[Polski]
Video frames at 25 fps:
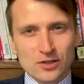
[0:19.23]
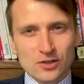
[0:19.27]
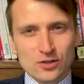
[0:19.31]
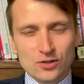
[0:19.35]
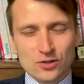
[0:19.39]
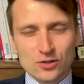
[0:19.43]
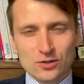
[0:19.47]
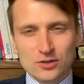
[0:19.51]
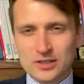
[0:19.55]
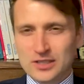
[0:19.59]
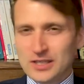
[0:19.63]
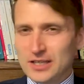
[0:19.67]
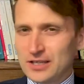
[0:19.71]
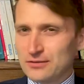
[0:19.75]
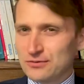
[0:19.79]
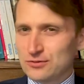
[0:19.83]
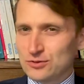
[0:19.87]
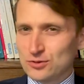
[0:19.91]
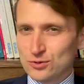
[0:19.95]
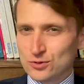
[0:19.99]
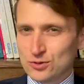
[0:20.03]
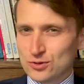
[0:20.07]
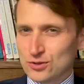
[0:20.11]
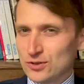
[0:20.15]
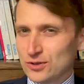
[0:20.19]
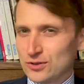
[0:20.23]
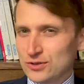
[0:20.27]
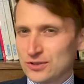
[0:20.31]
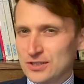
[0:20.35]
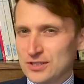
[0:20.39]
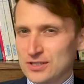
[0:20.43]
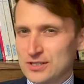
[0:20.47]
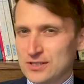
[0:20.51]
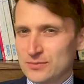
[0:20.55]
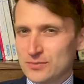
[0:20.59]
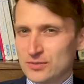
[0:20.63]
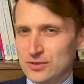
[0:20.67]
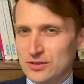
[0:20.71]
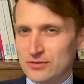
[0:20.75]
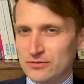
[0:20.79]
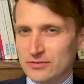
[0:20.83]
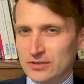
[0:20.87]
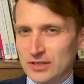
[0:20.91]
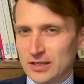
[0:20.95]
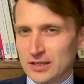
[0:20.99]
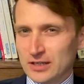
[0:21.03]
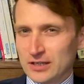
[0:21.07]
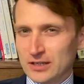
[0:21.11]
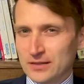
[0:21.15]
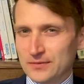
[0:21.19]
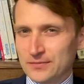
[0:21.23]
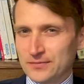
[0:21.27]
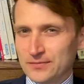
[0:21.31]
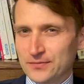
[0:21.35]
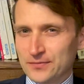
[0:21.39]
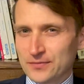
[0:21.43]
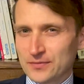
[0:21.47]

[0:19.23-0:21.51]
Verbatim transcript: to nie wniósł do niej zbyt wiele,